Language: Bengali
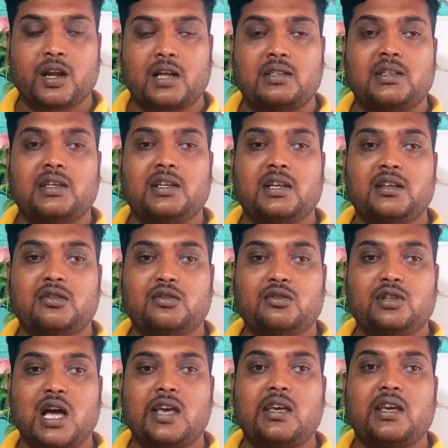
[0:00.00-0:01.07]
আজকের এই জন্য
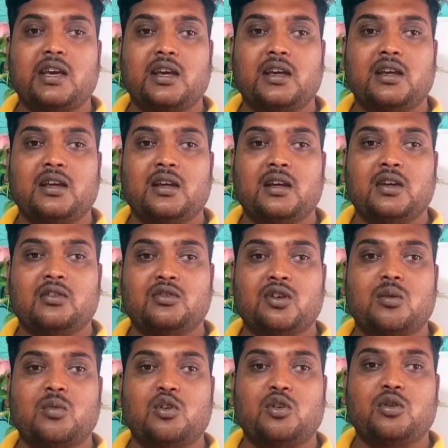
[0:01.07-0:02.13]
দায়ীকে
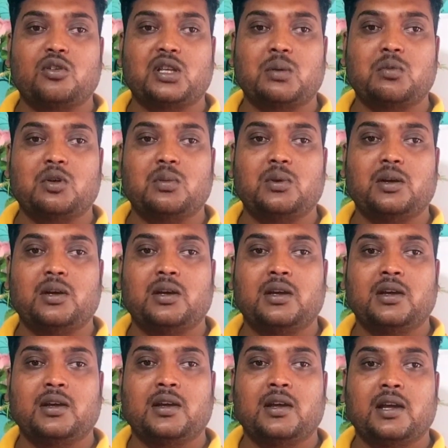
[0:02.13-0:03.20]
সময় কথা বলবে
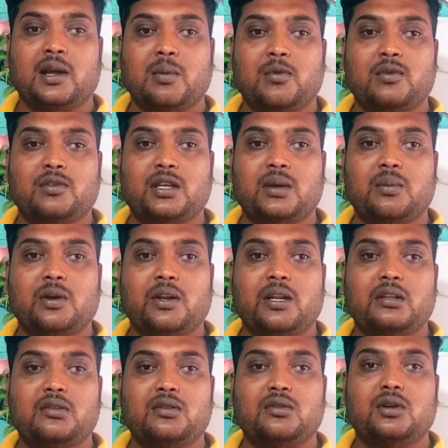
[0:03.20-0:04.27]
এবং সেই
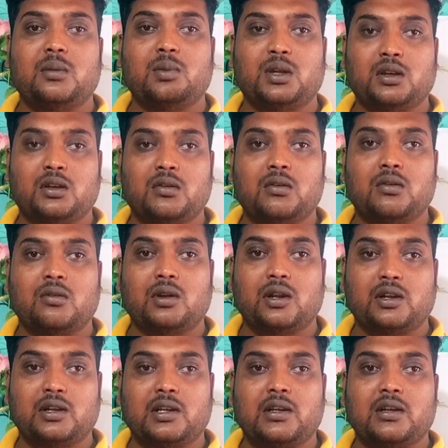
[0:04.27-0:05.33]
মেয়েটার জন্য আমি
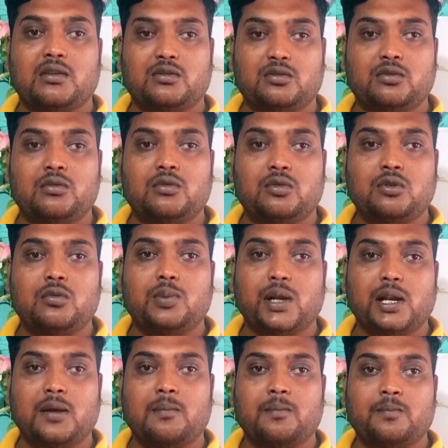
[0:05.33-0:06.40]
অনেকটা দুঃখ
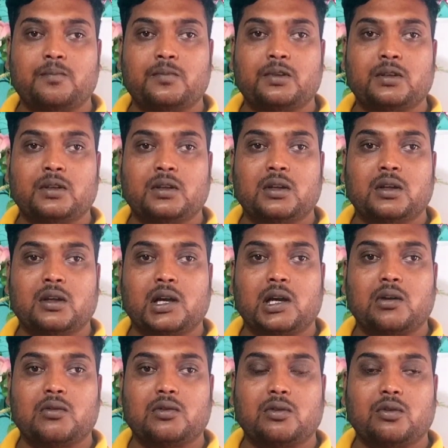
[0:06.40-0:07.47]
পেলাম
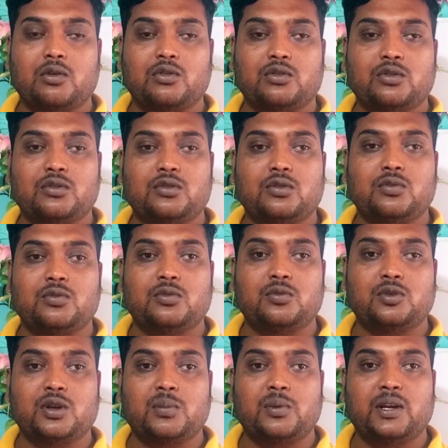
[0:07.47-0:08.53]
কারণ ওই ছোট্ট
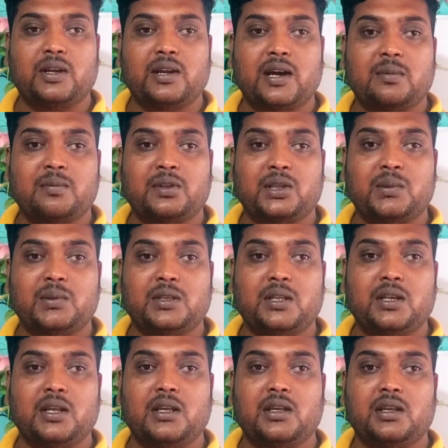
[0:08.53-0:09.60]
ফুটফুটে মেয়েটা আর পৃথিবীতে
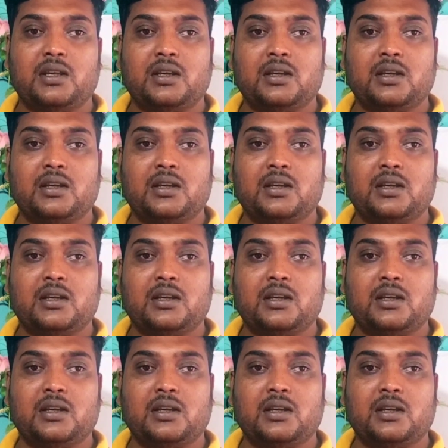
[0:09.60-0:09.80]
নেই